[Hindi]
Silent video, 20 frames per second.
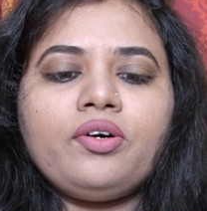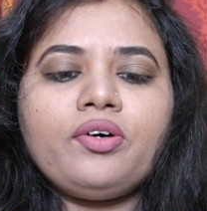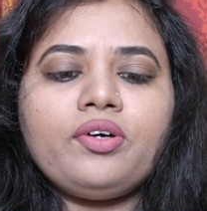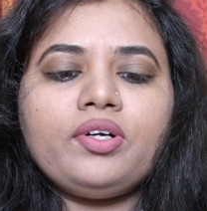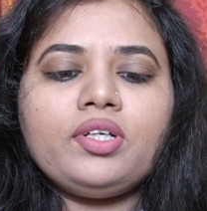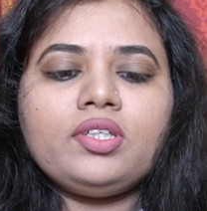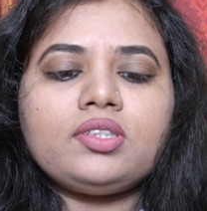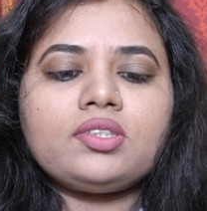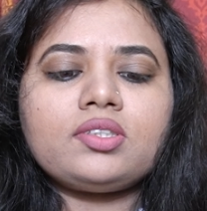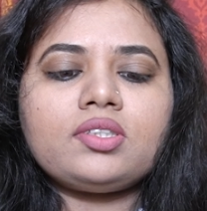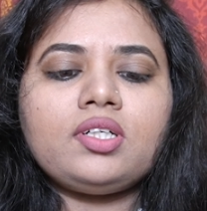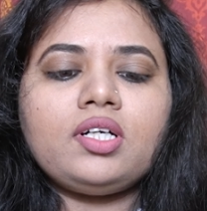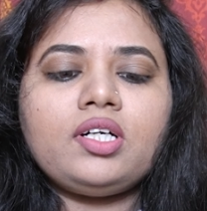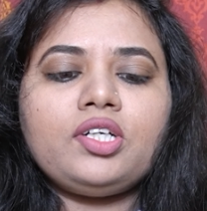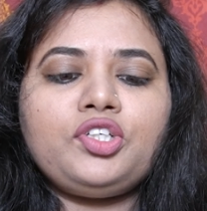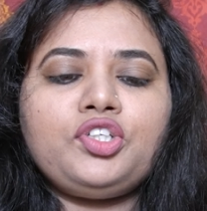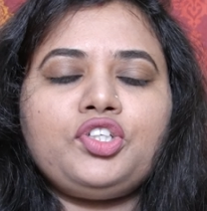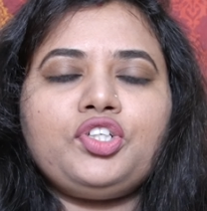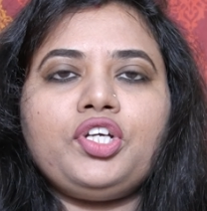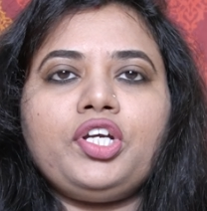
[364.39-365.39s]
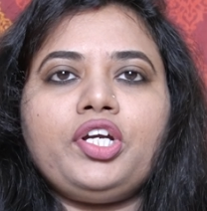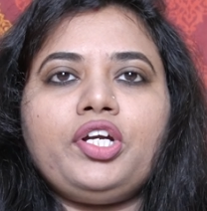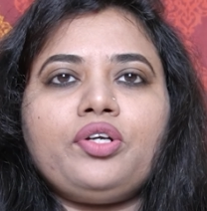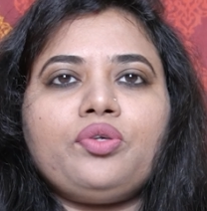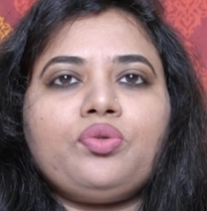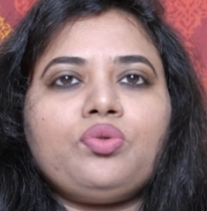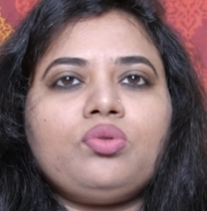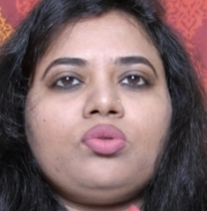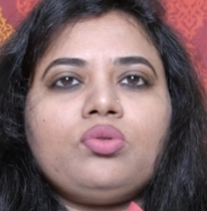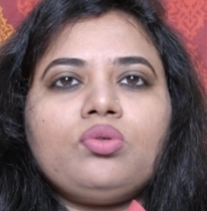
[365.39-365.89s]
और इसका
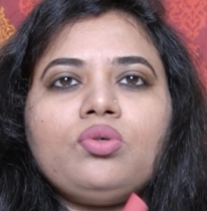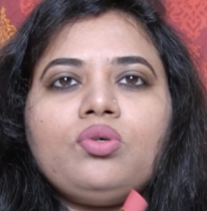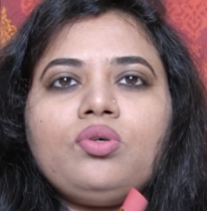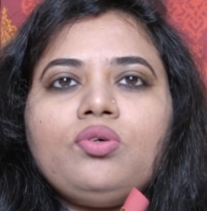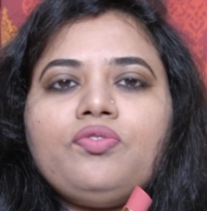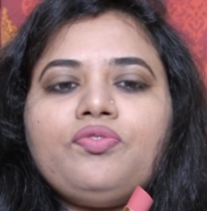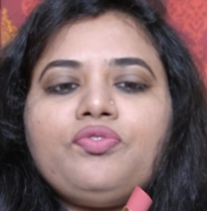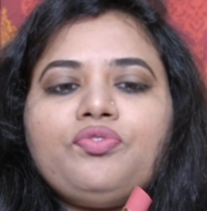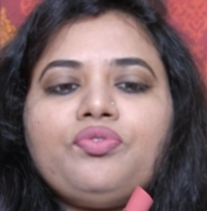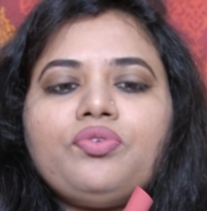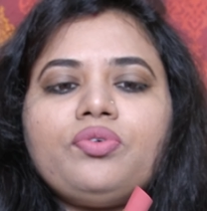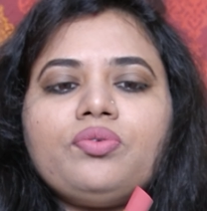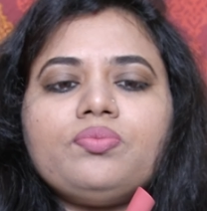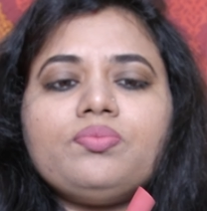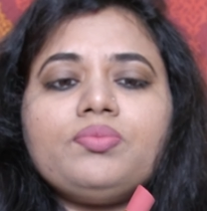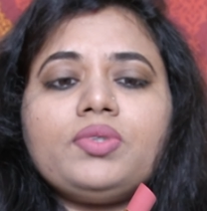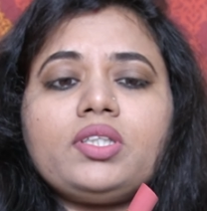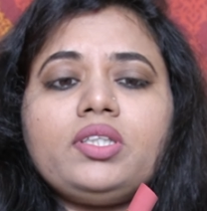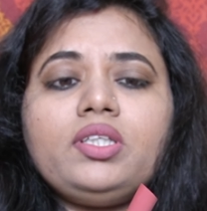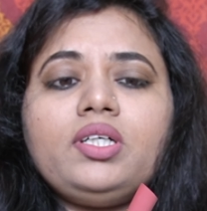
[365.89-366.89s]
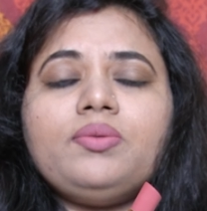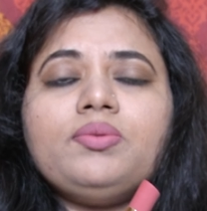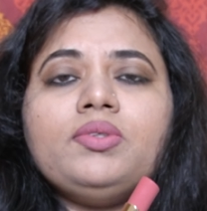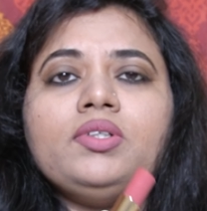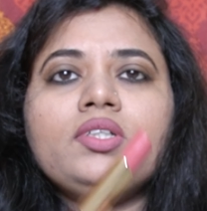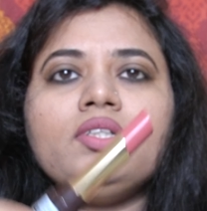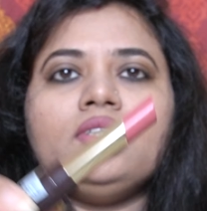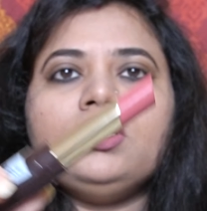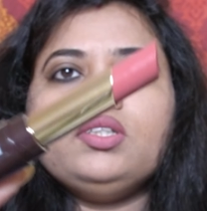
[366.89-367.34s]
शेड तो मतलब